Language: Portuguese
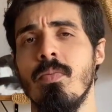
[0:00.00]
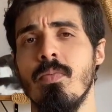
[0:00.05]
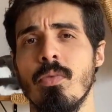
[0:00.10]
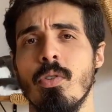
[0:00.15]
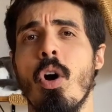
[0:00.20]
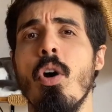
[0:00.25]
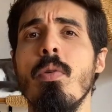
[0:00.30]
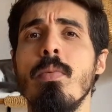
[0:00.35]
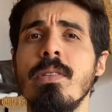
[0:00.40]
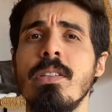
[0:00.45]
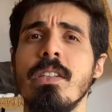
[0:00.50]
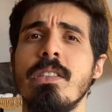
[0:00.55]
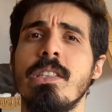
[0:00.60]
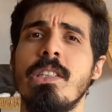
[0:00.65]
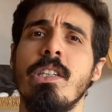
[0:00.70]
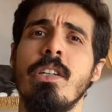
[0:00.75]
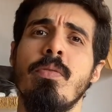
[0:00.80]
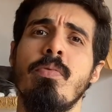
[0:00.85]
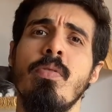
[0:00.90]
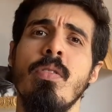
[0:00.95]
Qual o
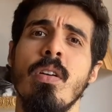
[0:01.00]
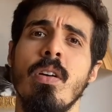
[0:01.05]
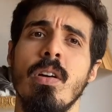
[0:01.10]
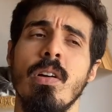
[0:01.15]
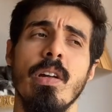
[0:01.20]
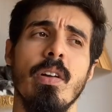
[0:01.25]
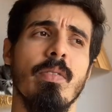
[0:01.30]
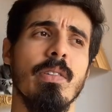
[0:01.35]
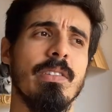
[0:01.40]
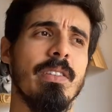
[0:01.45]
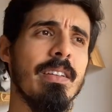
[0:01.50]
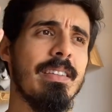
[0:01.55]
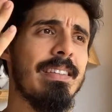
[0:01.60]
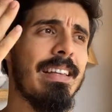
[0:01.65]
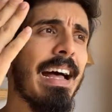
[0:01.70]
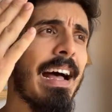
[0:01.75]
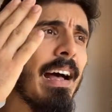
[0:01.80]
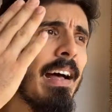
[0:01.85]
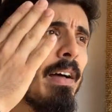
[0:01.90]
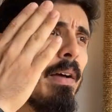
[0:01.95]
objetivo que você
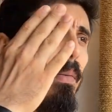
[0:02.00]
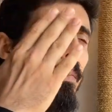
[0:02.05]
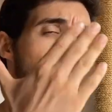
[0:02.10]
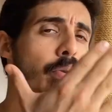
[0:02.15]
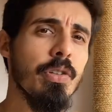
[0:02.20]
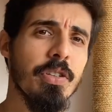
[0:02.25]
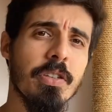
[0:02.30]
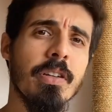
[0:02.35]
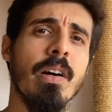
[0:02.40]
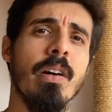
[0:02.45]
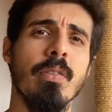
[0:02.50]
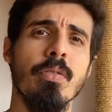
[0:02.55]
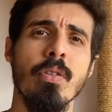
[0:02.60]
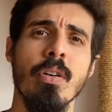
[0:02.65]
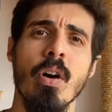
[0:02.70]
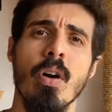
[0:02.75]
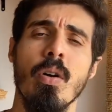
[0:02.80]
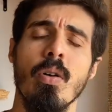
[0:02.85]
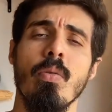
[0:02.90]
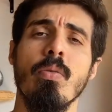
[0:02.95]
está buscando
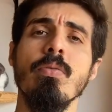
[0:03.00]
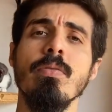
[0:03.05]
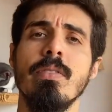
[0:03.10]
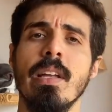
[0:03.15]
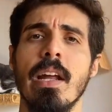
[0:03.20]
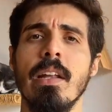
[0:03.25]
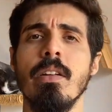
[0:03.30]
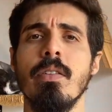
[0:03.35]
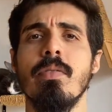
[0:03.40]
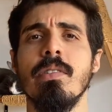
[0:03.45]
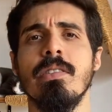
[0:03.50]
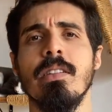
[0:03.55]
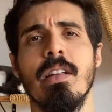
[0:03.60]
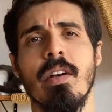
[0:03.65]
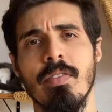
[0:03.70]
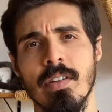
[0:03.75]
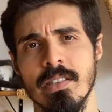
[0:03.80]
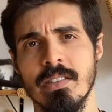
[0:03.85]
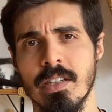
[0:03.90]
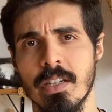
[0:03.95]
com o treino que você está
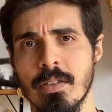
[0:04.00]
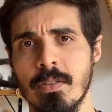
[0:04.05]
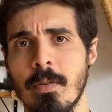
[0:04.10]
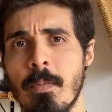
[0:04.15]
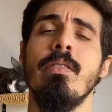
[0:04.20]
fazendo.